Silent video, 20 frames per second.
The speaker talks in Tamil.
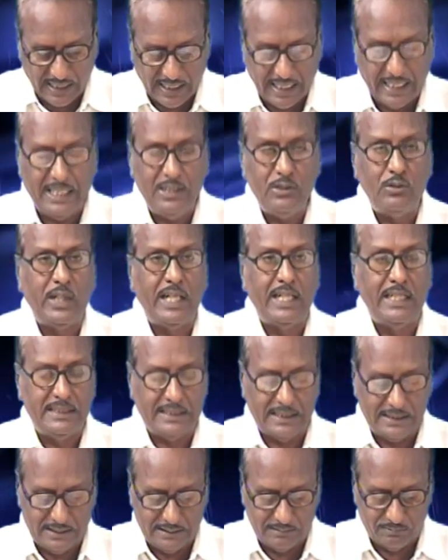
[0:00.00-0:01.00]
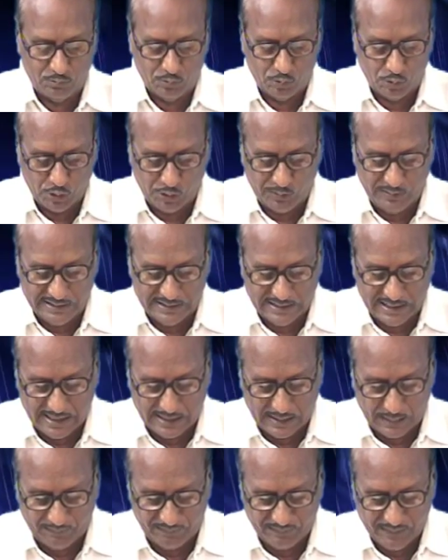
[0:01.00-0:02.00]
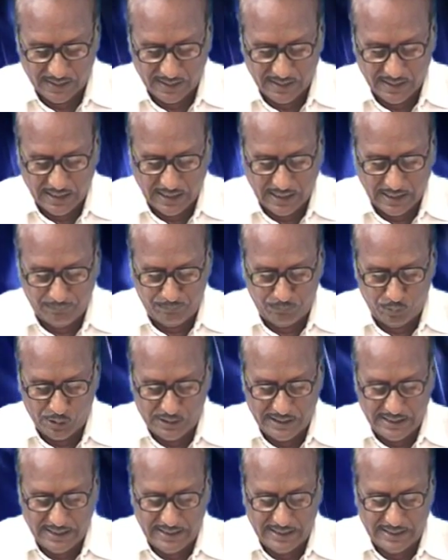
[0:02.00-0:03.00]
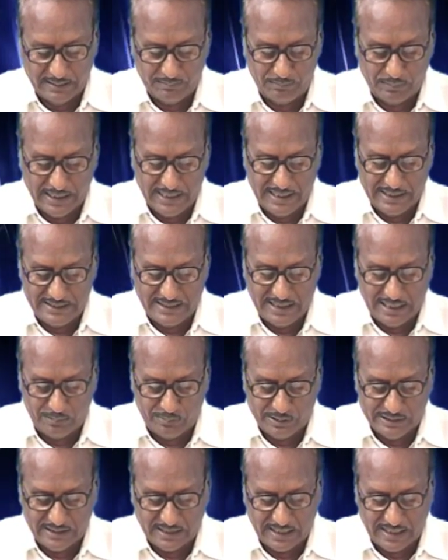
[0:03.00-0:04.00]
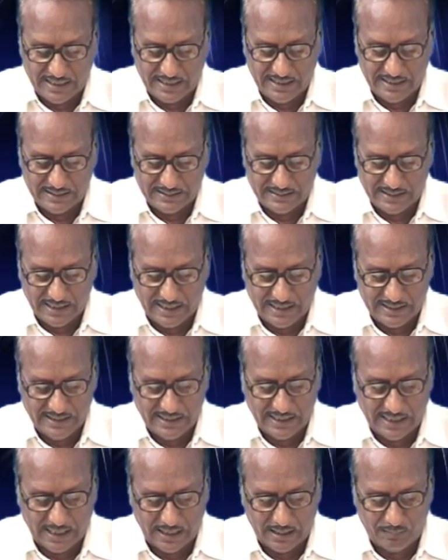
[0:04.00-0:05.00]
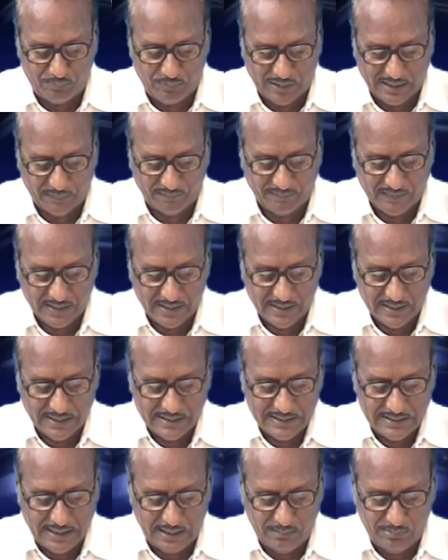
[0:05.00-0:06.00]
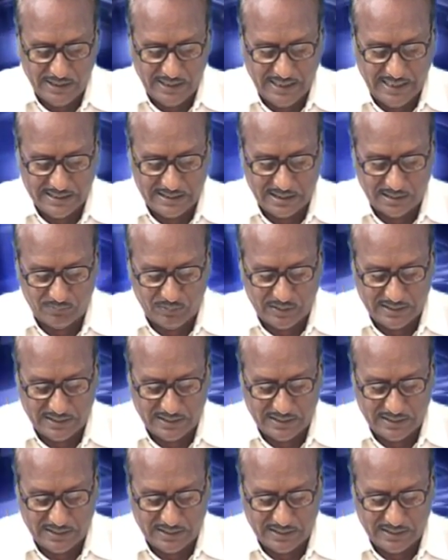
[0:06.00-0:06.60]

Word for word: அணிந்துரைகள் தந்தும் ஊக்குவித்தார்கள் அப்போதைய மலேசிய அமைச்சராக இருந்த ஆதி நாகப்பன் தமிழ் நேசன்